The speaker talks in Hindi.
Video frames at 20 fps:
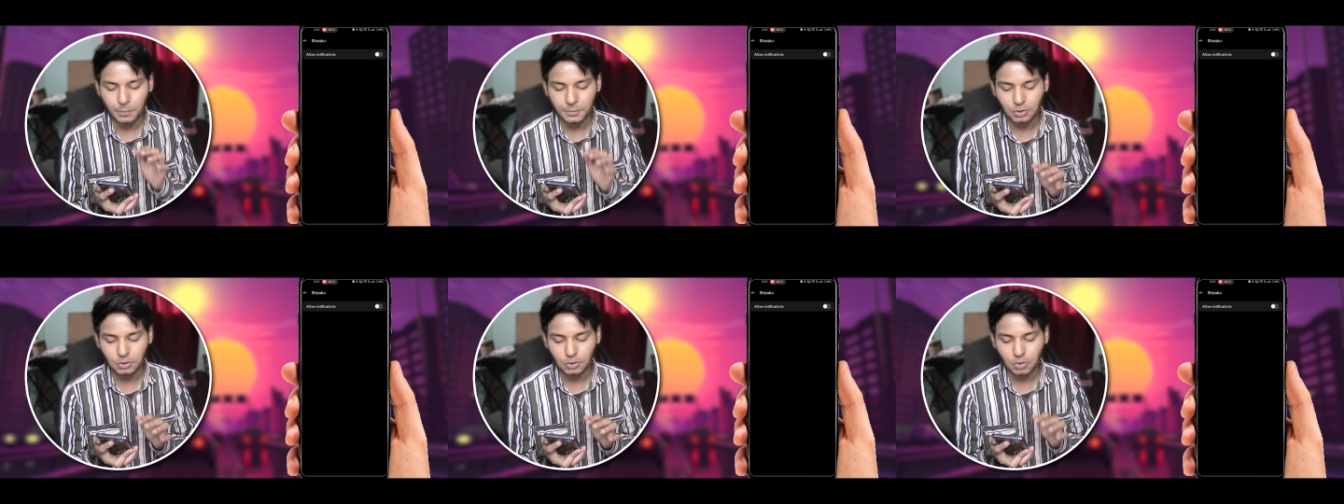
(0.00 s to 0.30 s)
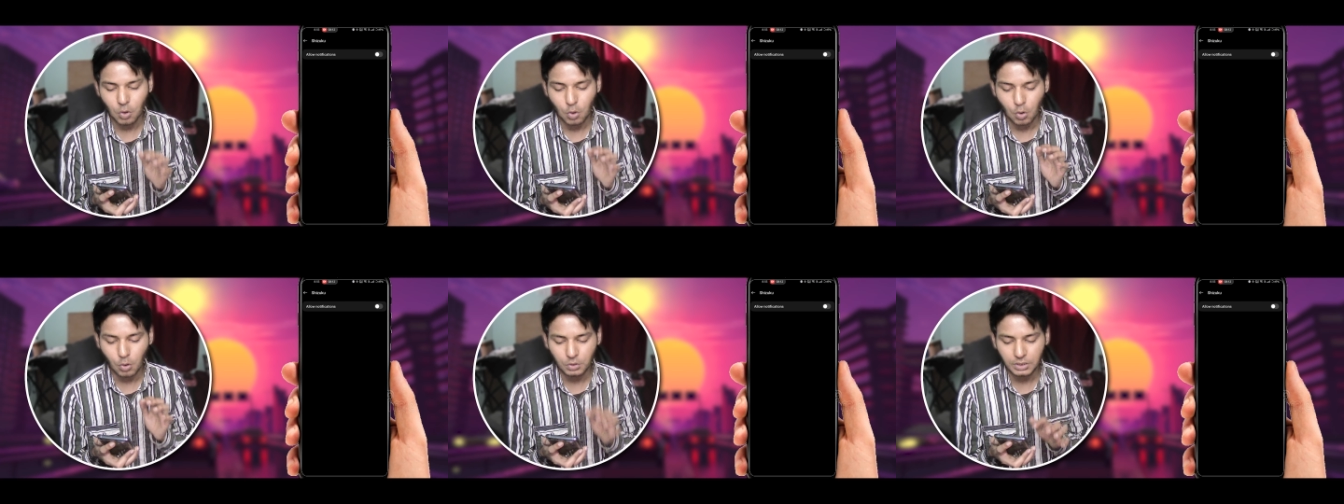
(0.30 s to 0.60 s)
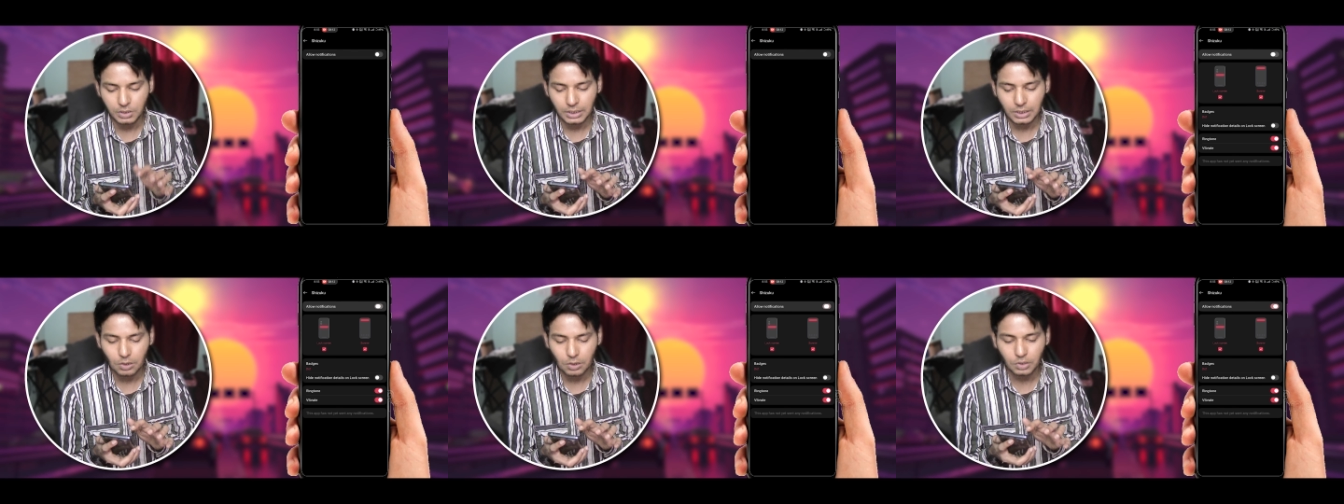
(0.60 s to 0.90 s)
ऑप्शन को
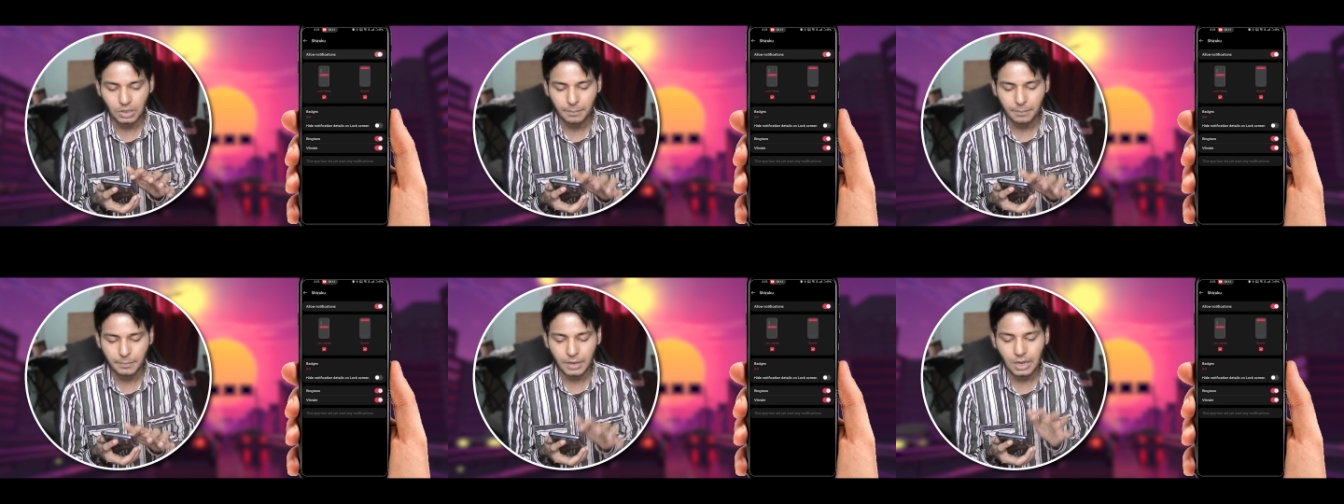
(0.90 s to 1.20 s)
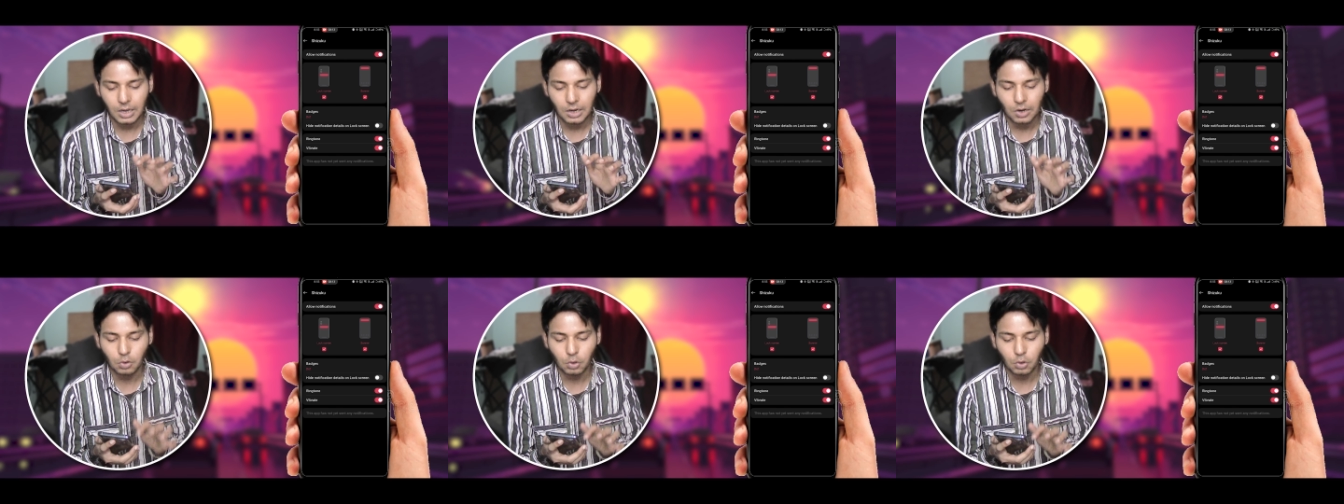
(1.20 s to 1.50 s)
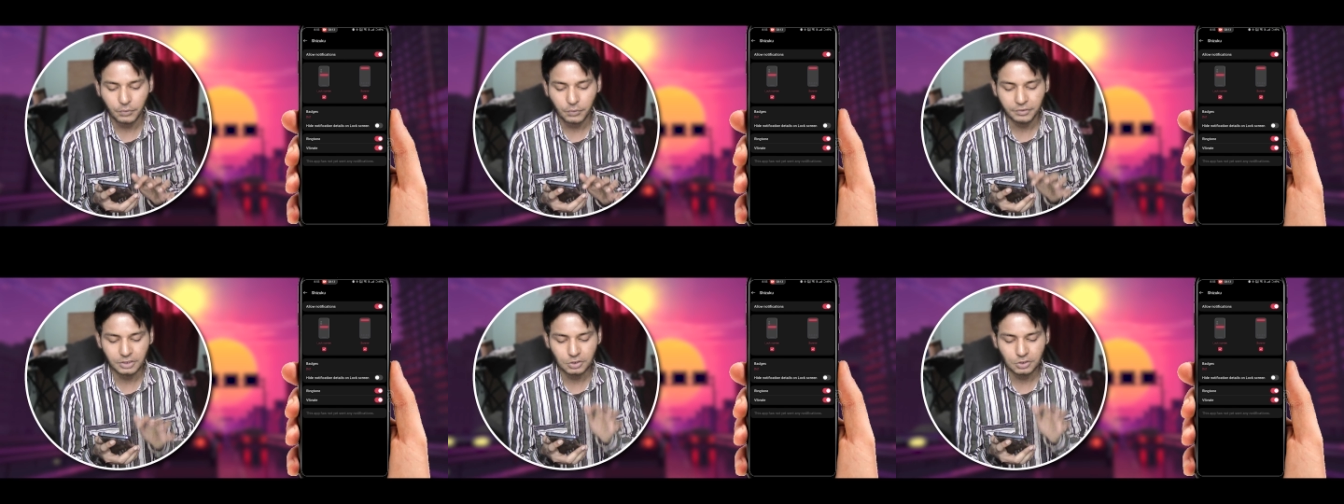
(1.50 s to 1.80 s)
ऑन करना और यहाँ पे अलाउ
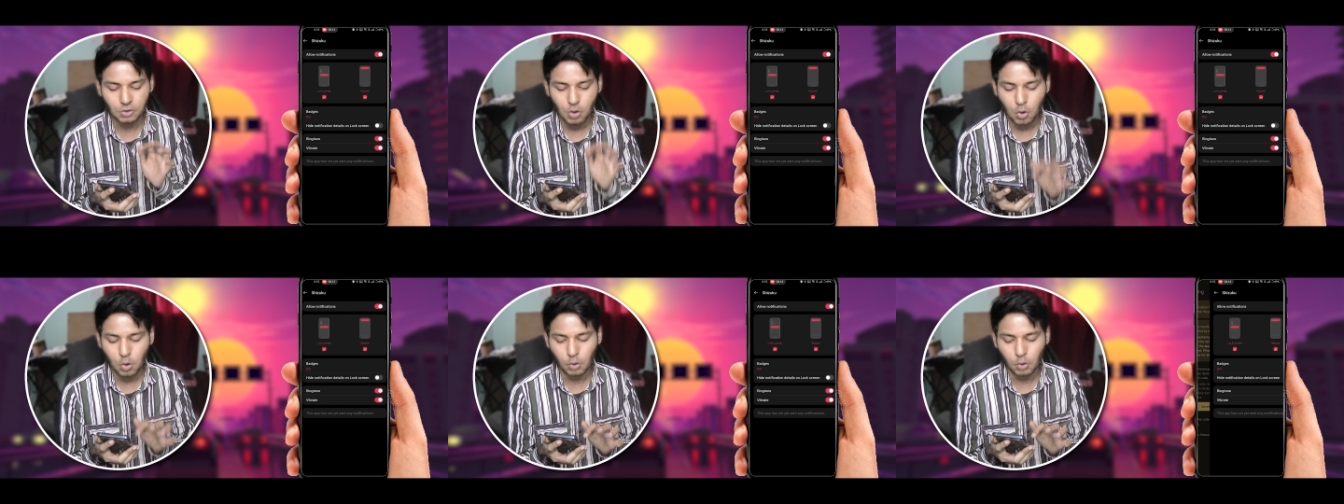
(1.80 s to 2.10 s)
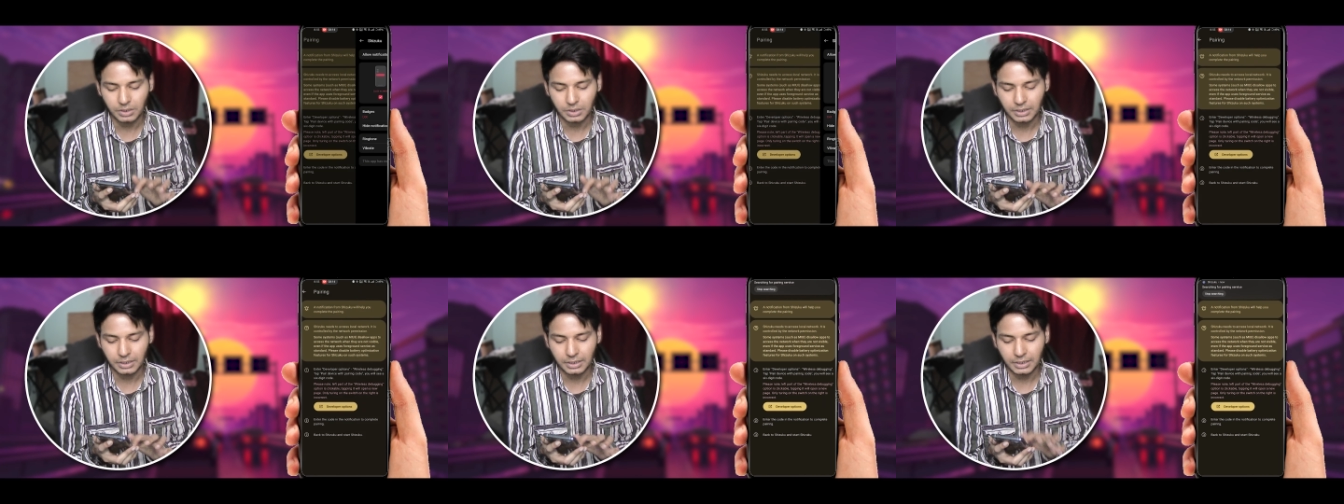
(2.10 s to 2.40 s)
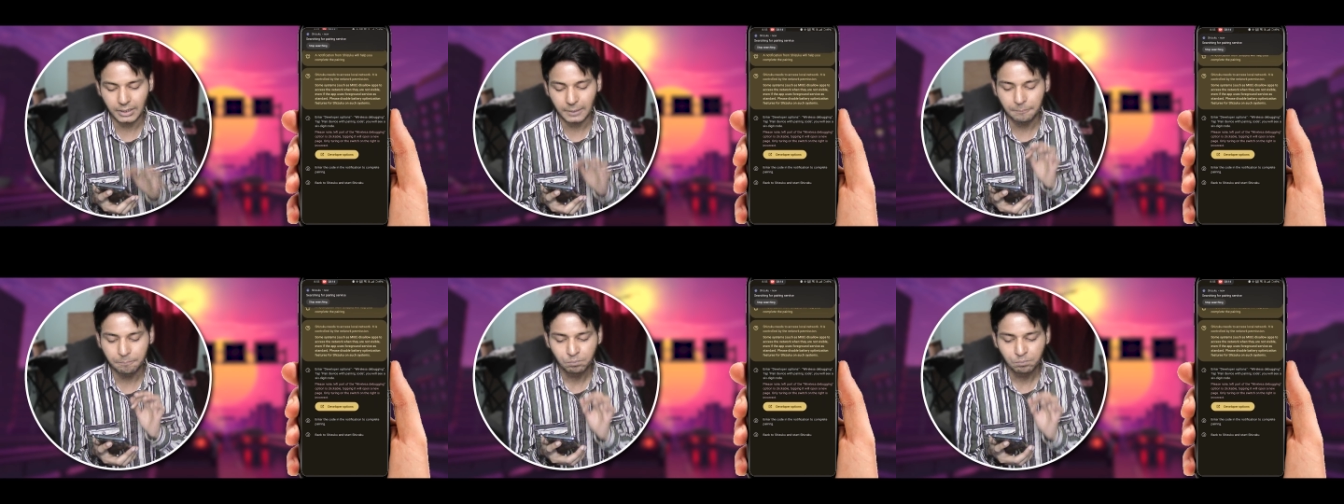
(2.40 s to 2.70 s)
नोटिफिकेशन को ऑन कर
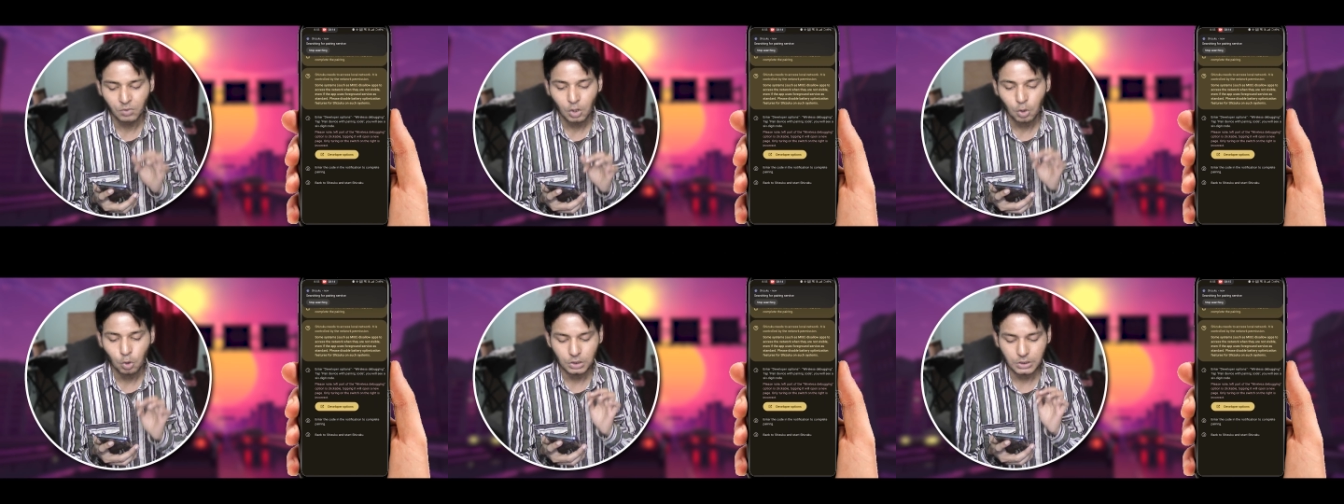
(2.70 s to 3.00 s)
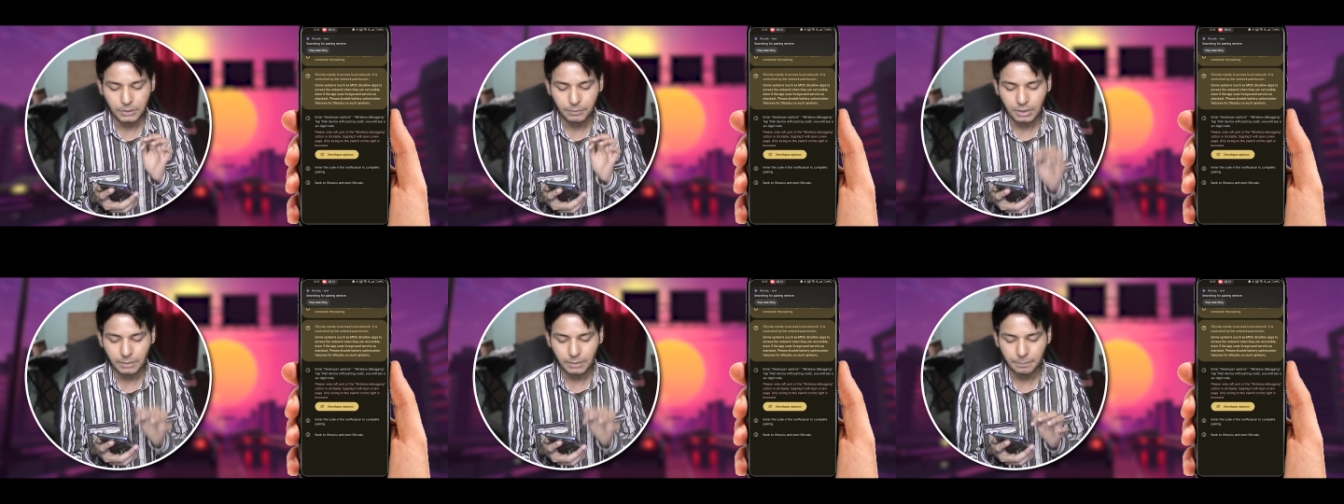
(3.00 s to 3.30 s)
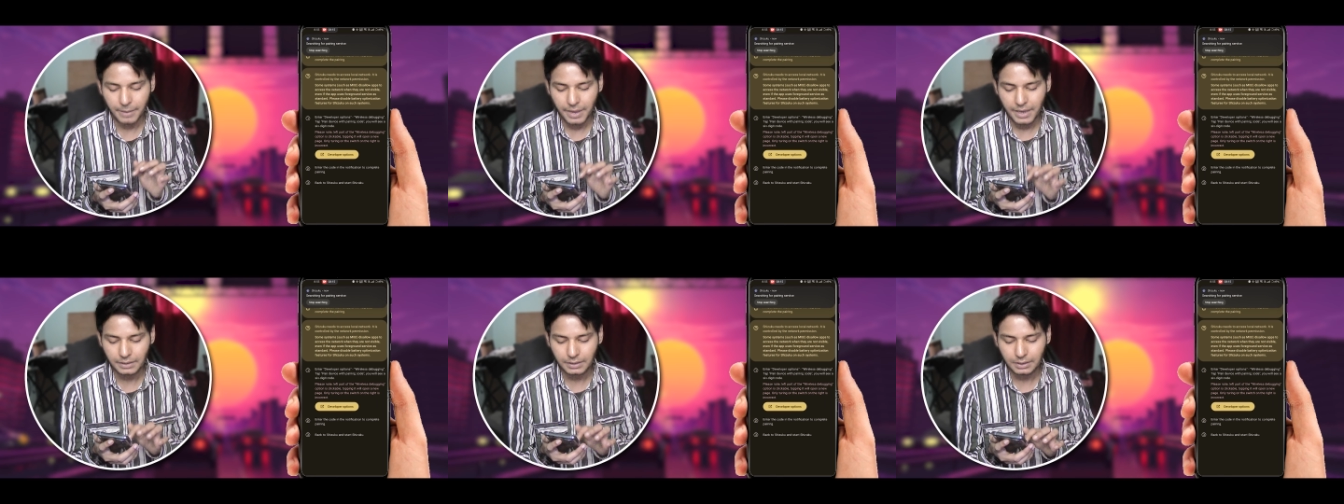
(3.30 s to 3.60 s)
देना उसके बाद
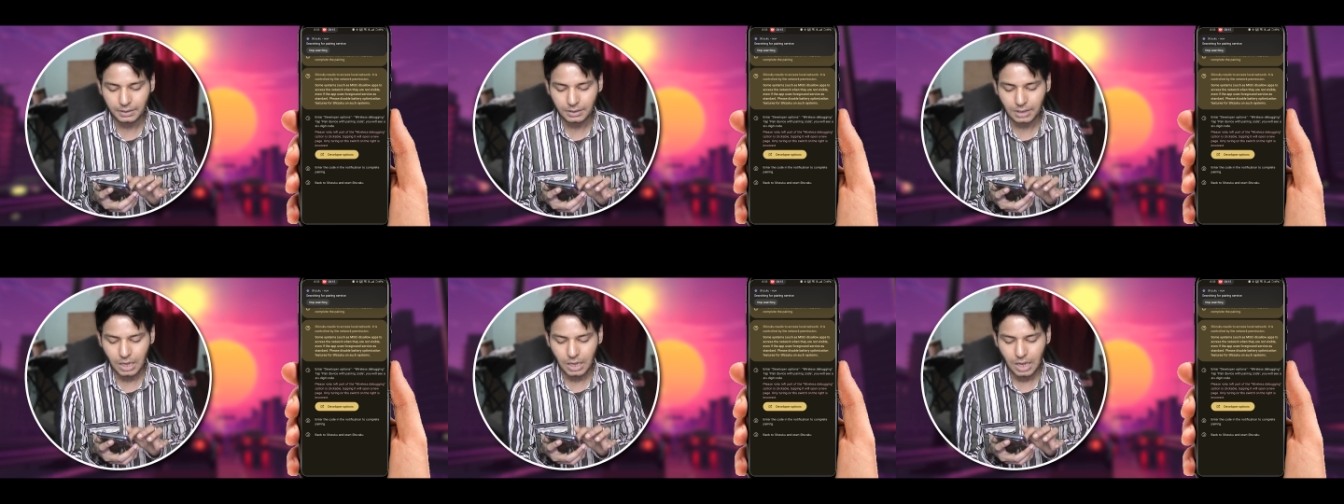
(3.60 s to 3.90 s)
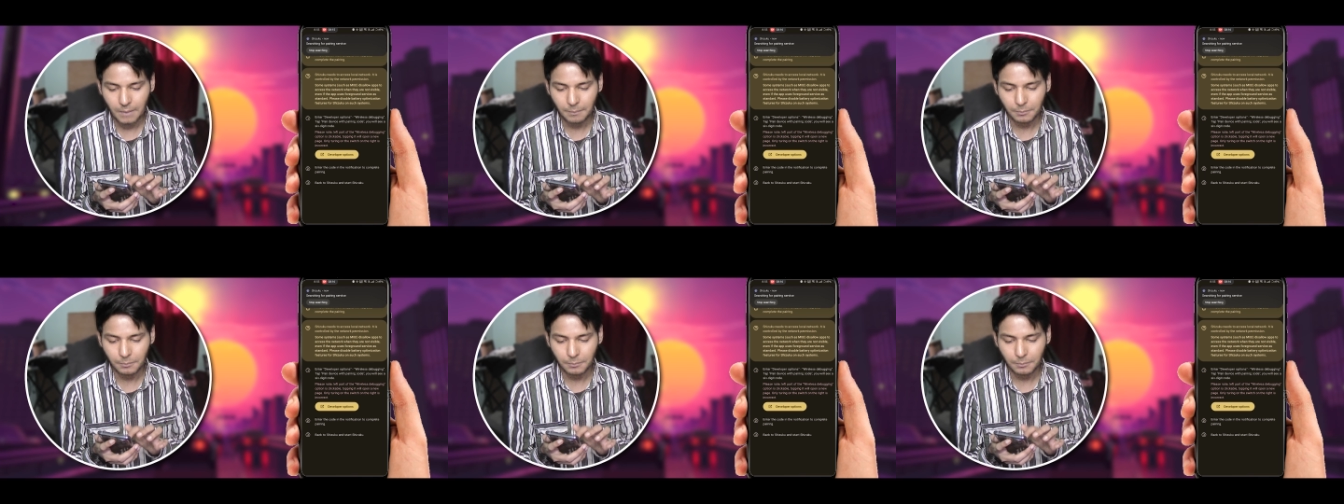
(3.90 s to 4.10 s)
बैक करना